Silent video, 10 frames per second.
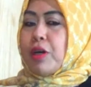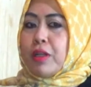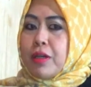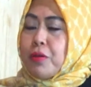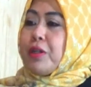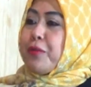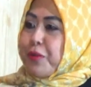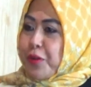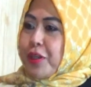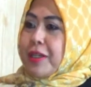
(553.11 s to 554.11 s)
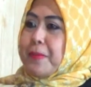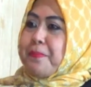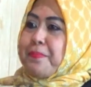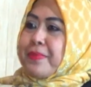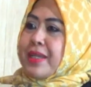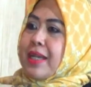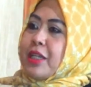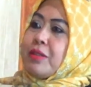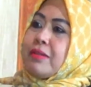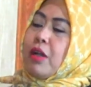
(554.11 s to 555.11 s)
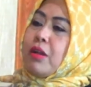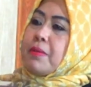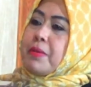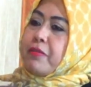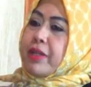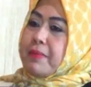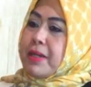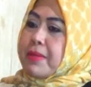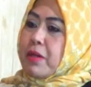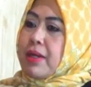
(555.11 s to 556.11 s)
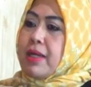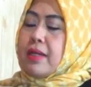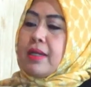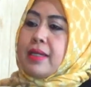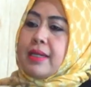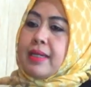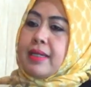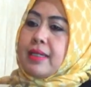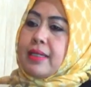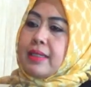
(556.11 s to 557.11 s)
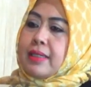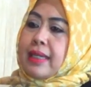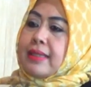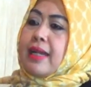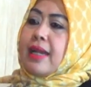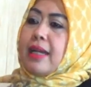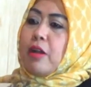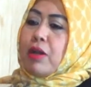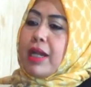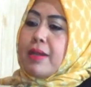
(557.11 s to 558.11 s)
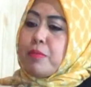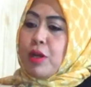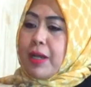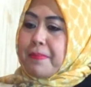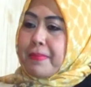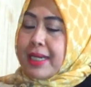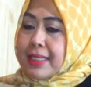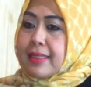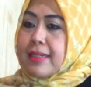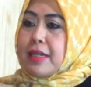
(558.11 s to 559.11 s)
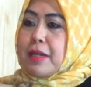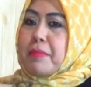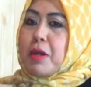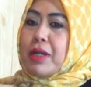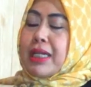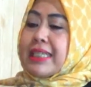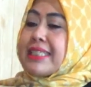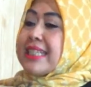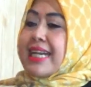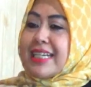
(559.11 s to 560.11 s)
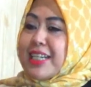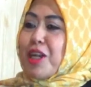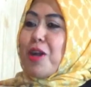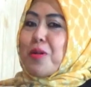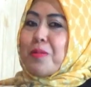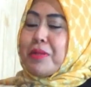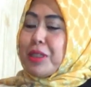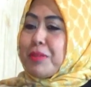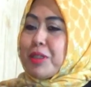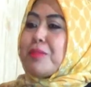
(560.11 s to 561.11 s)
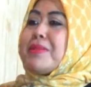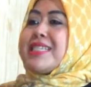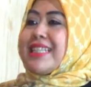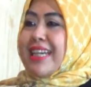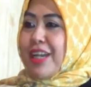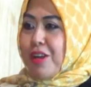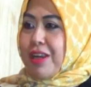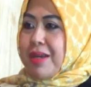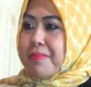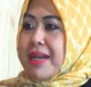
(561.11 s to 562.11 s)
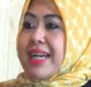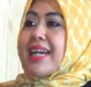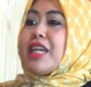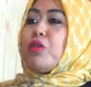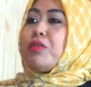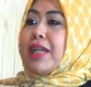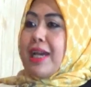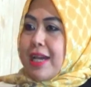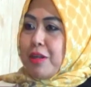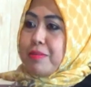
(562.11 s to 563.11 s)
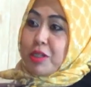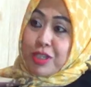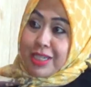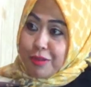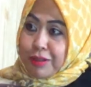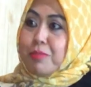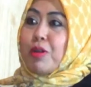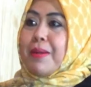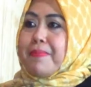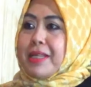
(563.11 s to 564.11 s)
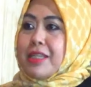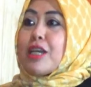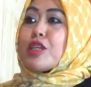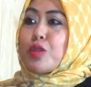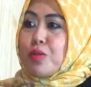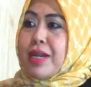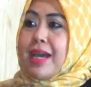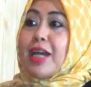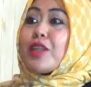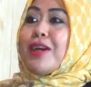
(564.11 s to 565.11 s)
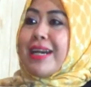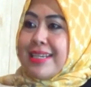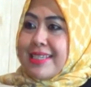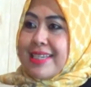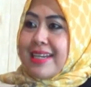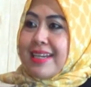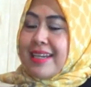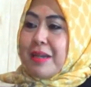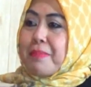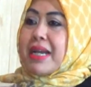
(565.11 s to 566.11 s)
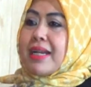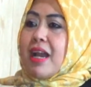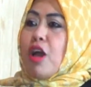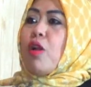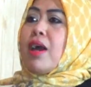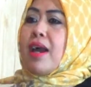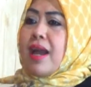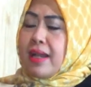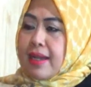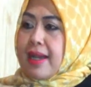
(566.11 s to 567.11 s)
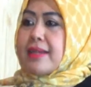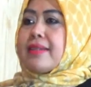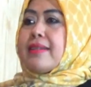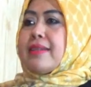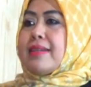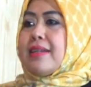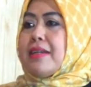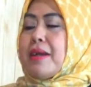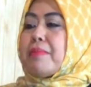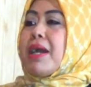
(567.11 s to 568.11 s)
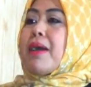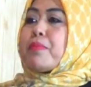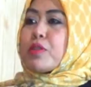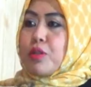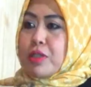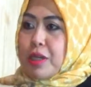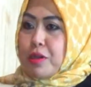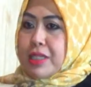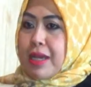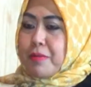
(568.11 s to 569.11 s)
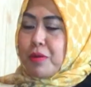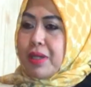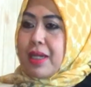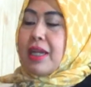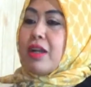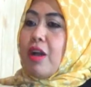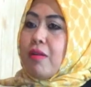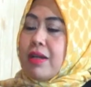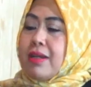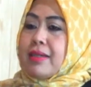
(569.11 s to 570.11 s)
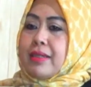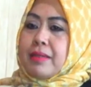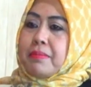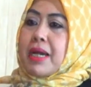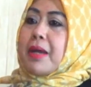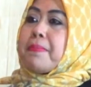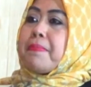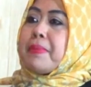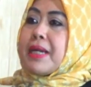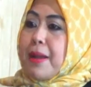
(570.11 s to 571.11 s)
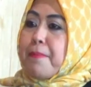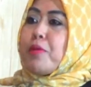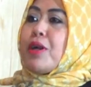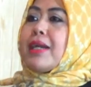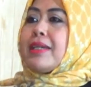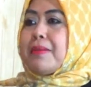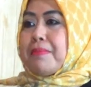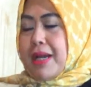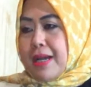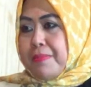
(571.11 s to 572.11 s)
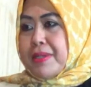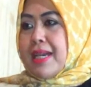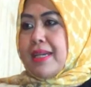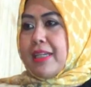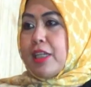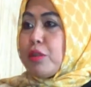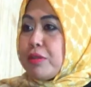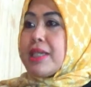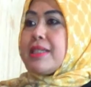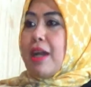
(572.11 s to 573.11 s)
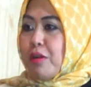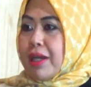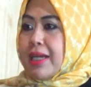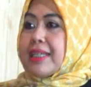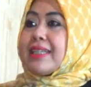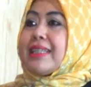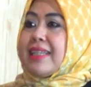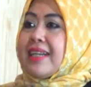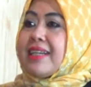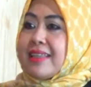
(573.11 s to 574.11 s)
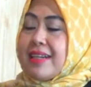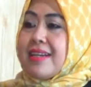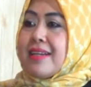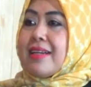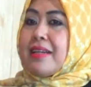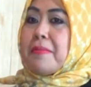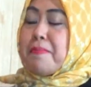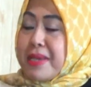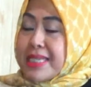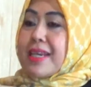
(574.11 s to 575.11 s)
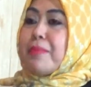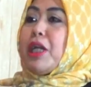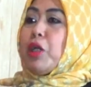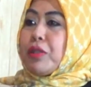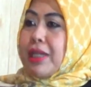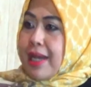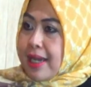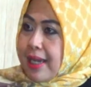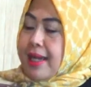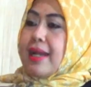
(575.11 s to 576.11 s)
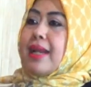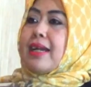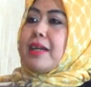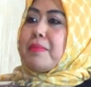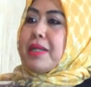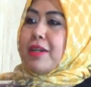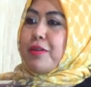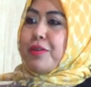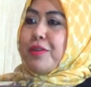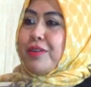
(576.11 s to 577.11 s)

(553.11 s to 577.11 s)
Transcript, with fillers: Wallahu ghafurur rahim." Nah, itu Allah berfirman bahwa Eh, katakanlah wahai Muhammad bahwa jika engkau betul-betul mencintai Allah maka ikutilah aku maksudnya ikuti Muhammad iya. sunnah atau hadis maka Allah akan ya menghapus dosa-dosamu dan Allah Maha Pengampun lagi Maha Penyayang. Itu janji Allah ketika kita bisa mengikuti langkah-langkah beliau.